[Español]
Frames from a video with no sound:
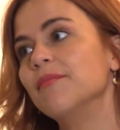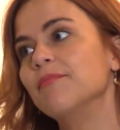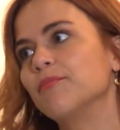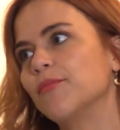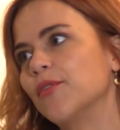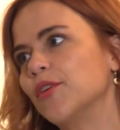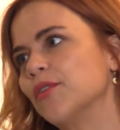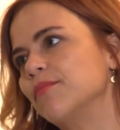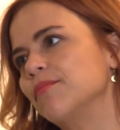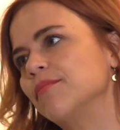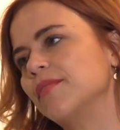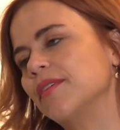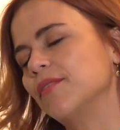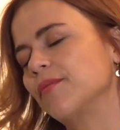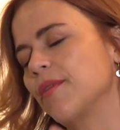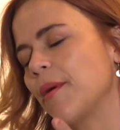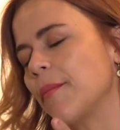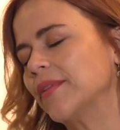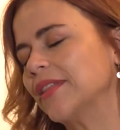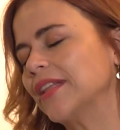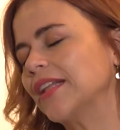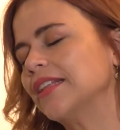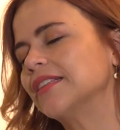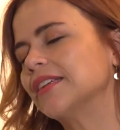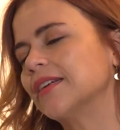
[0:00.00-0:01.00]
pues
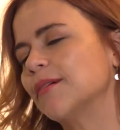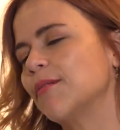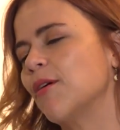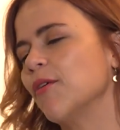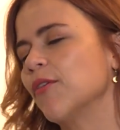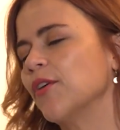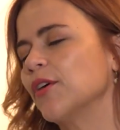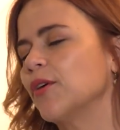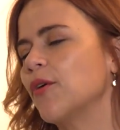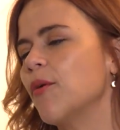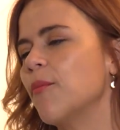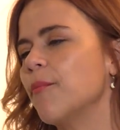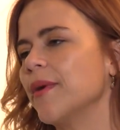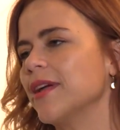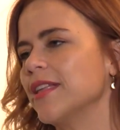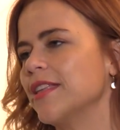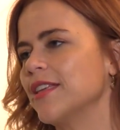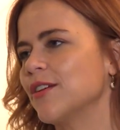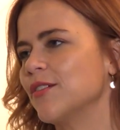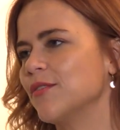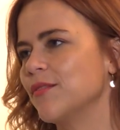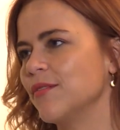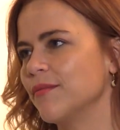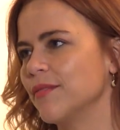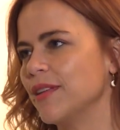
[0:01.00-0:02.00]
obviamente el trabajo del
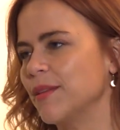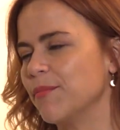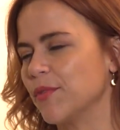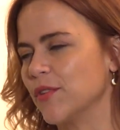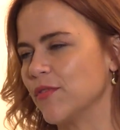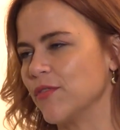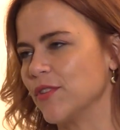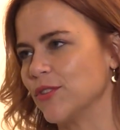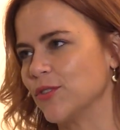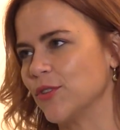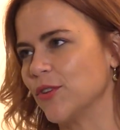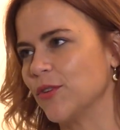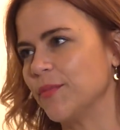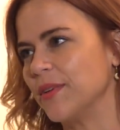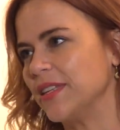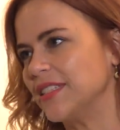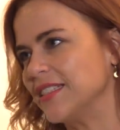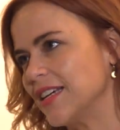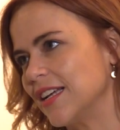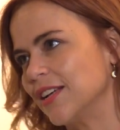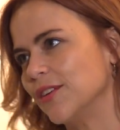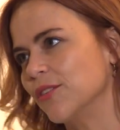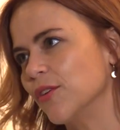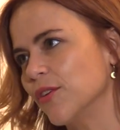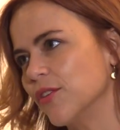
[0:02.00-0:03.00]
compañero y profesor
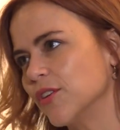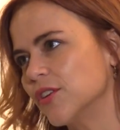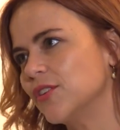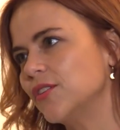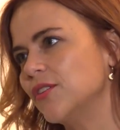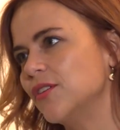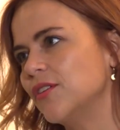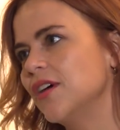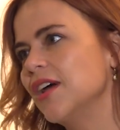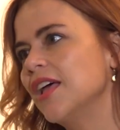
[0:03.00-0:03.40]
Michel Godreau,